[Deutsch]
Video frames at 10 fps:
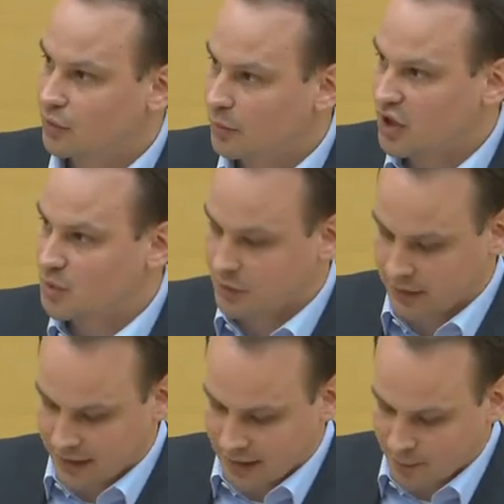zum
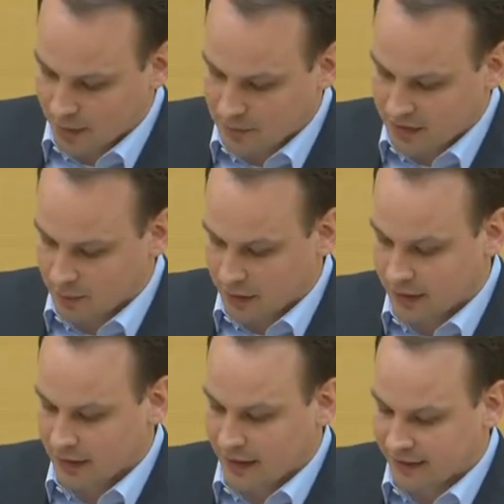Beispiel beim
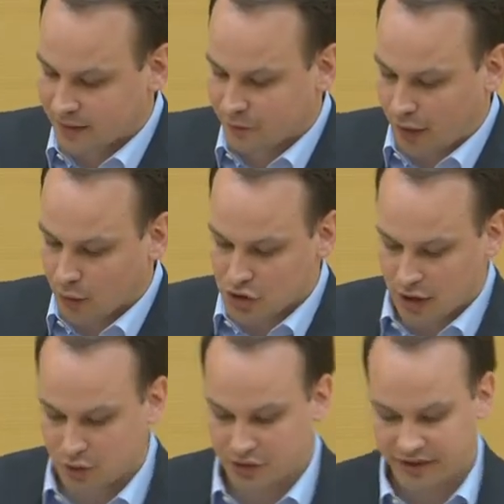Thema SMV, Stärkung der